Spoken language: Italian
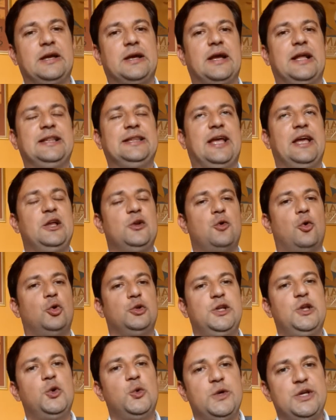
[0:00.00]
eh, cantai il ruolo
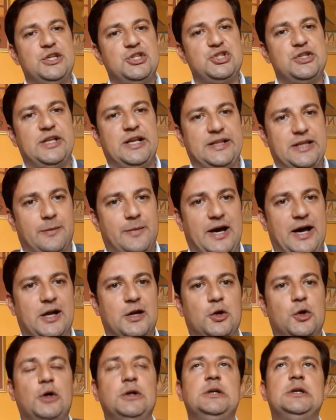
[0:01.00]
di Luigi nel Tabarro.